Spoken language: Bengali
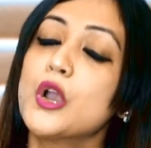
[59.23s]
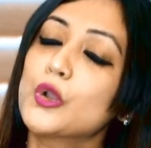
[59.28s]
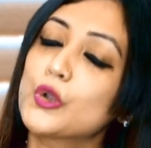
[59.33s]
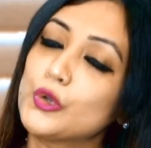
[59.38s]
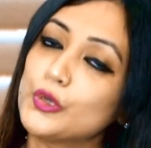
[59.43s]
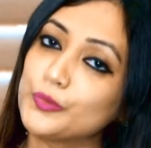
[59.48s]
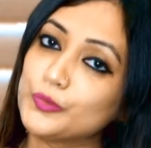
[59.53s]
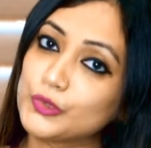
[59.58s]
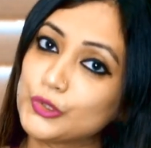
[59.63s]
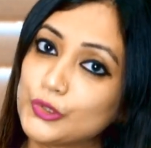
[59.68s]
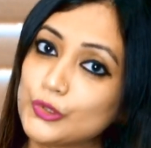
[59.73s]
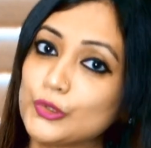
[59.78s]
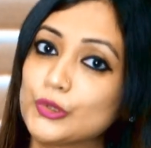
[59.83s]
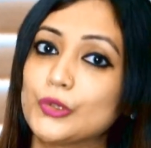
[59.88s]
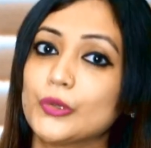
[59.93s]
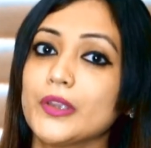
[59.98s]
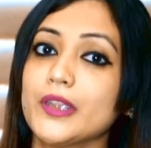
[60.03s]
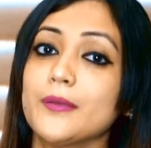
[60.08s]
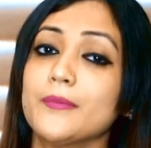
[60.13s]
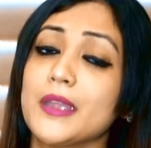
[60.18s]
খুব
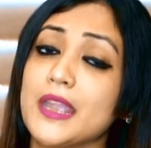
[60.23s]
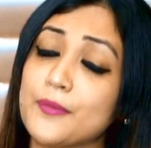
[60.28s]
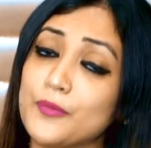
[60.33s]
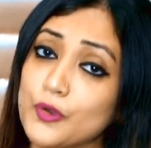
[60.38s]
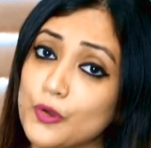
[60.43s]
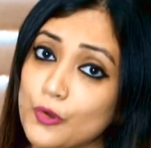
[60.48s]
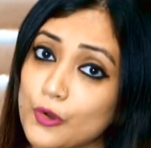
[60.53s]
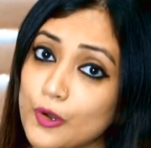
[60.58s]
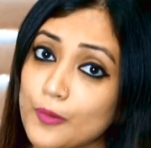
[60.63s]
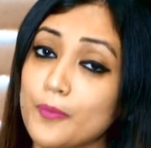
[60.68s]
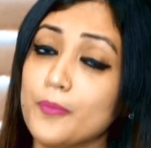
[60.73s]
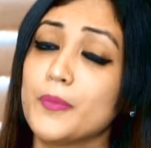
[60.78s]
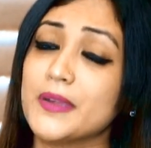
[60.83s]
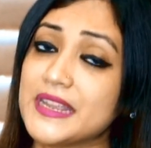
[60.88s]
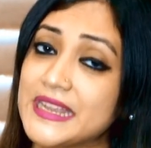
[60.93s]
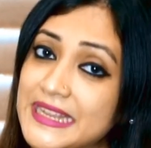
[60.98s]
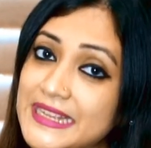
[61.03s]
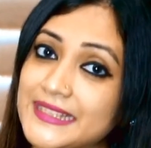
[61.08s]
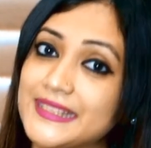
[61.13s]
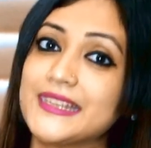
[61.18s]
দ্রুতই এবং খুব
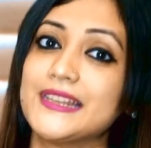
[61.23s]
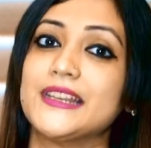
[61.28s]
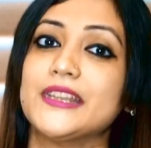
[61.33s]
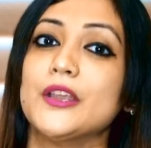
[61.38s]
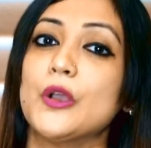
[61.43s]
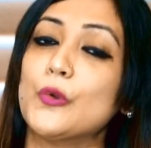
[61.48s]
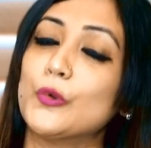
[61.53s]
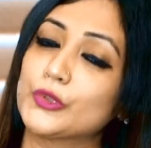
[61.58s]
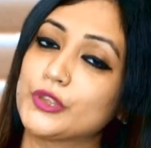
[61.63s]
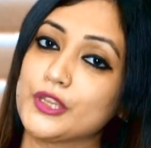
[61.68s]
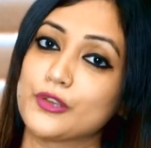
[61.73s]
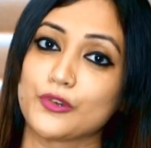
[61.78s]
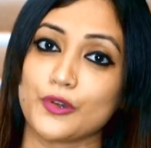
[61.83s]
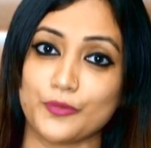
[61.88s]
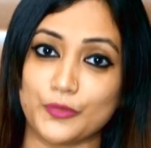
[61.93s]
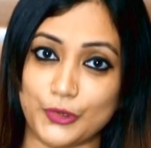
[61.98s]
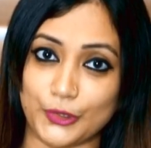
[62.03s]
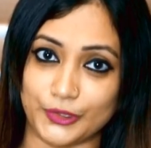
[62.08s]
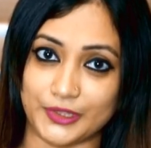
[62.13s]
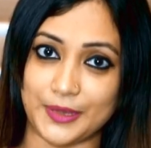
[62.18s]
ইজিলি অতিক্রম
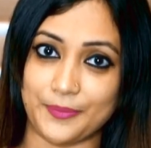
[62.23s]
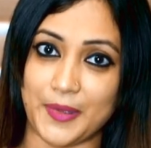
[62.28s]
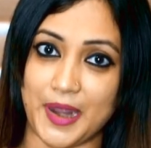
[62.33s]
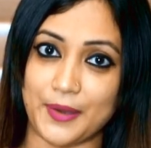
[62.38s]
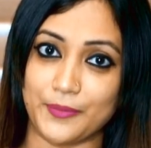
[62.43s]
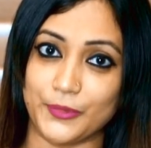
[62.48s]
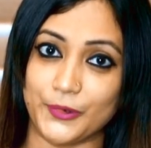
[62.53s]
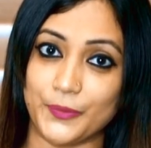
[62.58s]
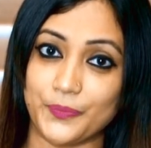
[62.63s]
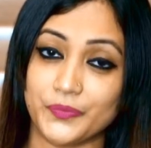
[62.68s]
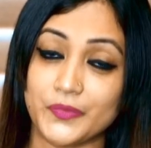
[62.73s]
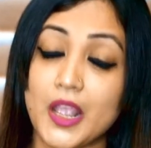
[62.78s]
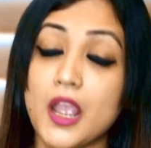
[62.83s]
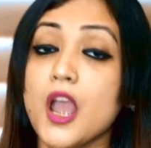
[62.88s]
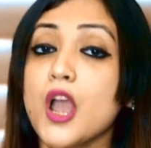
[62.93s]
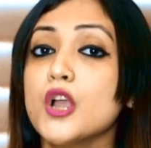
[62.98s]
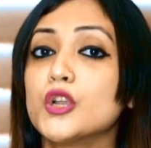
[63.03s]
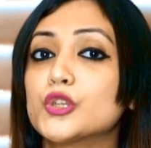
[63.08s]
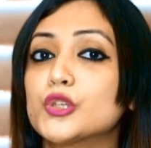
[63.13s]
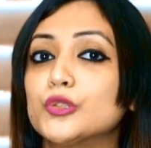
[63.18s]
করতে পারবো
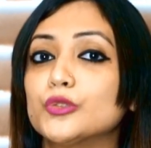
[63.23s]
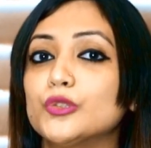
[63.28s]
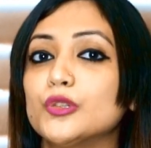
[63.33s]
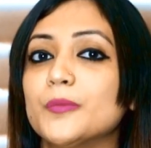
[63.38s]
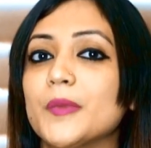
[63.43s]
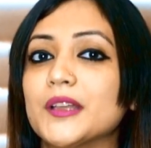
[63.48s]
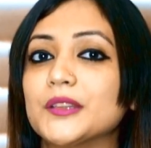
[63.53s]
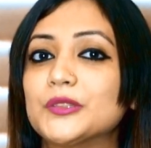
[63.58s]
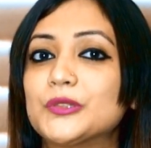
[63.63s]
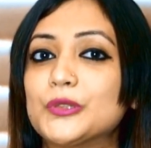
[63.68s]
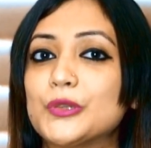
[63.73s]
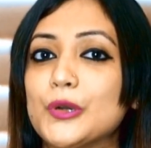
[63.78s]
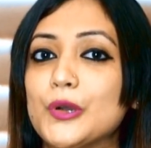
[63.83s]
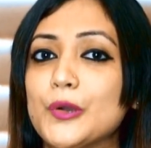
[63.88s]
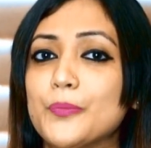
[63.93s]
শুধুমাত্র